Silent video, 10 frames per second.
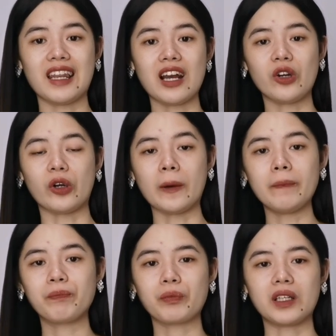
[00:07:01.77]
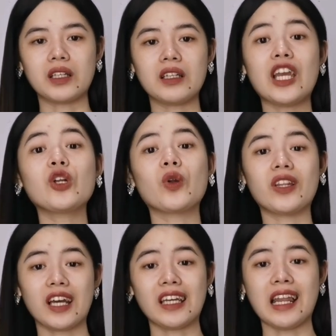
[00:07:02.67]
kilala or pag ngayon ko
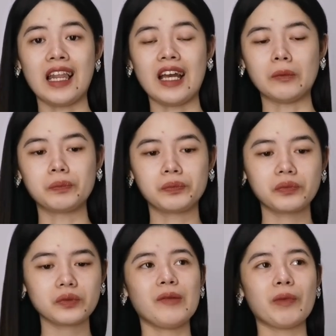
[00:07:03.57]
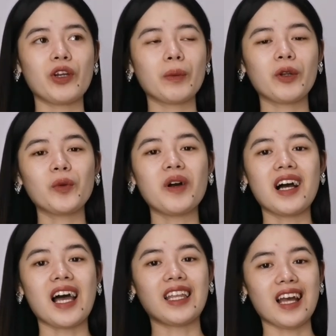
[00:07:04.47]
lang nakilala. Meron naman ako
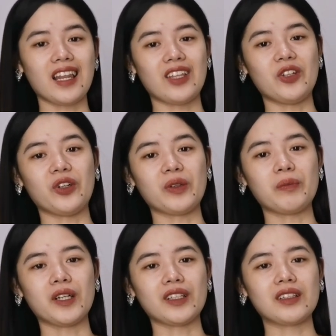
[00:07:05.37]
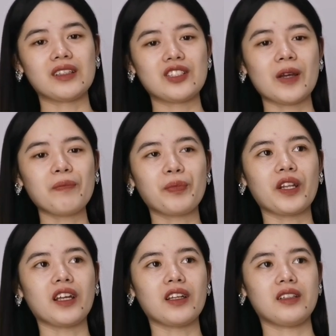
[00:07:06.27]
makakilala doon, but
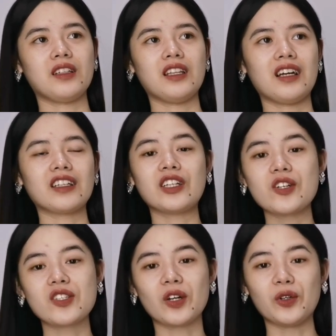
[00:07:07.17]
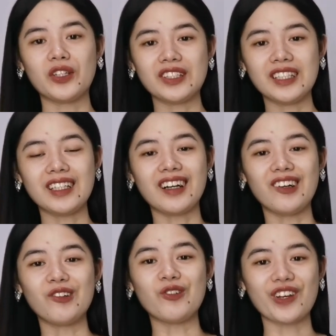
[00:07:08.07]
syempre, ilang years ako hindi
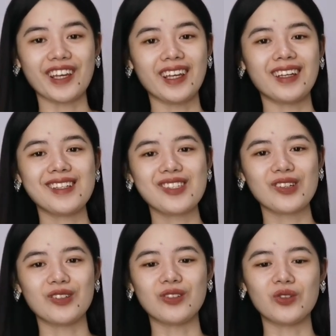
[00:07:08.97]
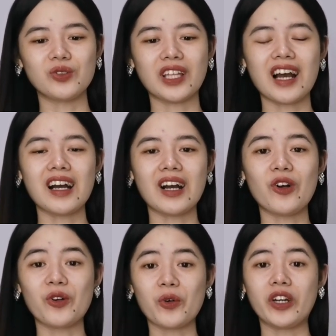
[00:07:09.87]
nakauwi. So,
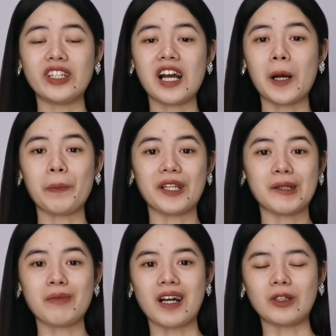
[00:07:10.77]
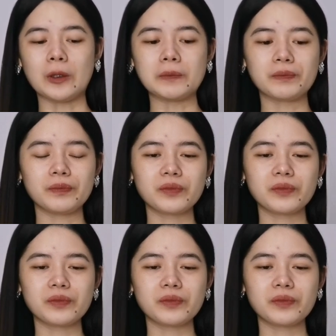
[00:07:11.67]
nakaka-awkward, na nakapanibago.